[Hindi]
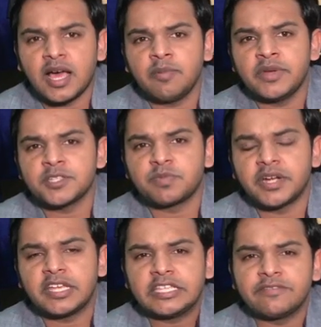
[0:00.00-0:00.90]
आपने इस
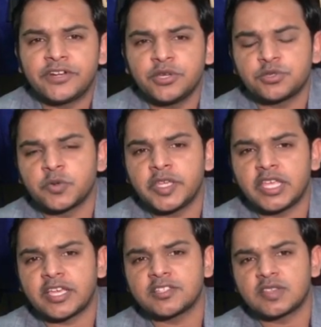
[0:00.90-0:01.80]
पंडित की वीडियो सुनी
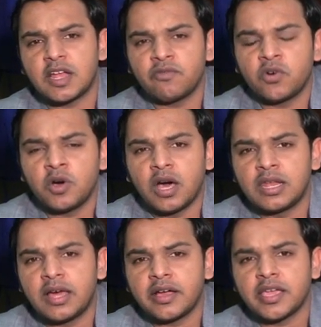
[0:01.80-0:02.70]
कि किस तरह वो
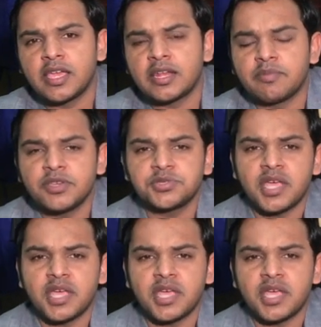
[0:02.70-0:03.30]
अल्लाह के नबी जो